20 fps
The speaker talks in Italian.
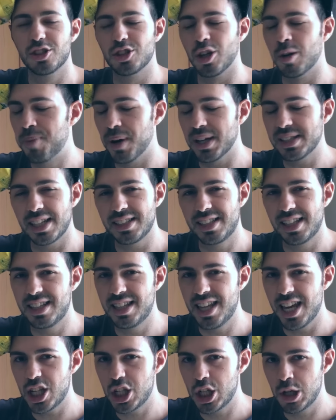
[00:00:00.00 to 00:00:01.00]
Sono passati
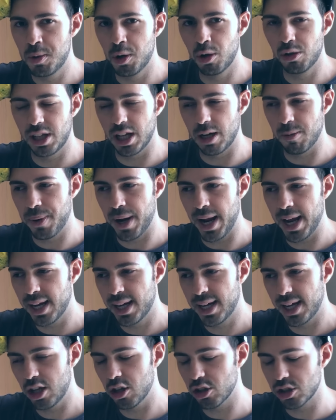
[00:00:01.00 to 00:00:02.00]
dieci minuti dal
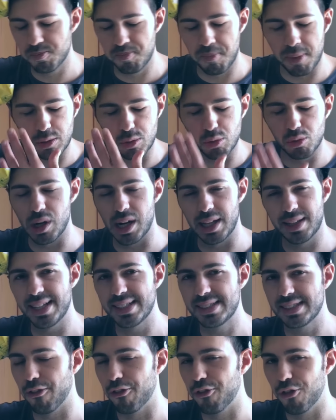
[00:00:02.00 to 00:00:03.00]
prank, io ho sbattuto la
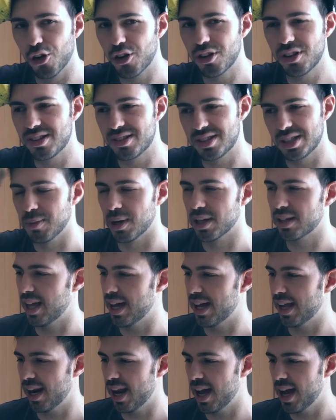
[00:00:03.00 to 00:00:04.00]
testa fortissima a
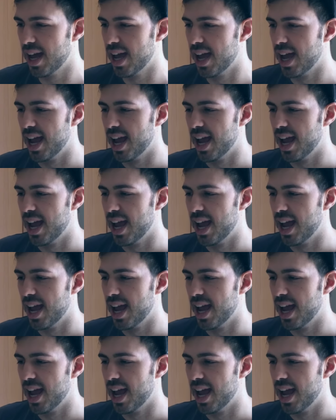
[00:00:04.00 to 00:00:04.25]
terra